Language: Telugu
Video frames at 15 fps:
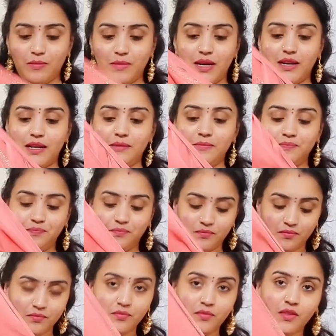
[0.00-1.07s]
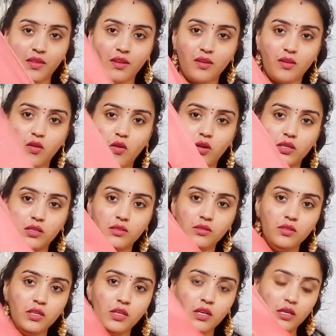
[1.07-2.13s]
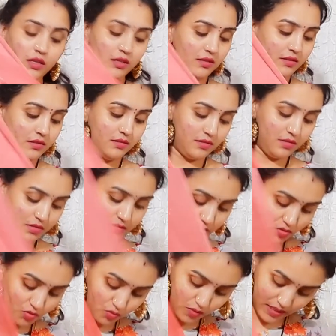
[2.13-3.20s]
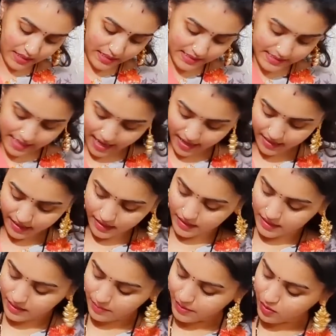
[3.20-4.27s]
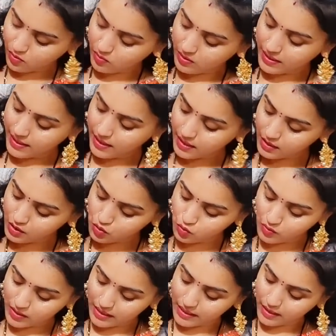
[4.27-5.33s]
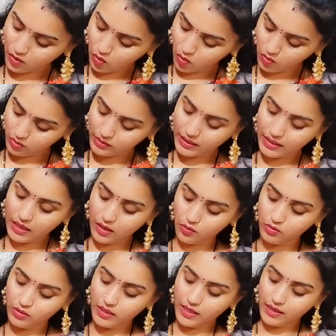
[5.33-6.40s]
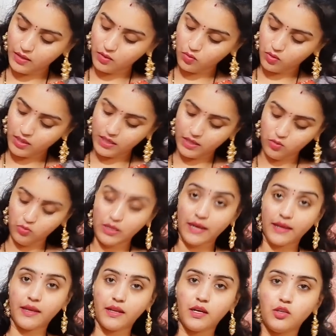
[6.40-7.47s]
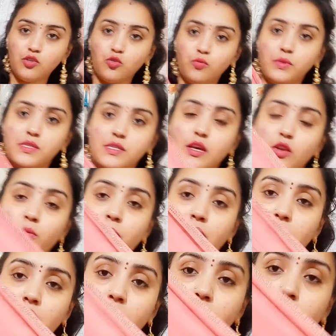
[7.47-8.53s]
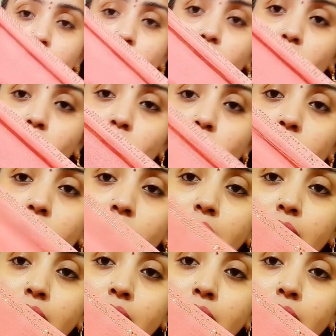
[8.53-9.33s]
అనమాట క్లాత్ చూడండి శారీ అనేది మీరు క్లియర్గా చూడండి క్లాత్ ఎలా ఉంది అనేది కూడా నేను దగ్గరగా చూపిస్తాను ప్రతి వీడియోలో కూడా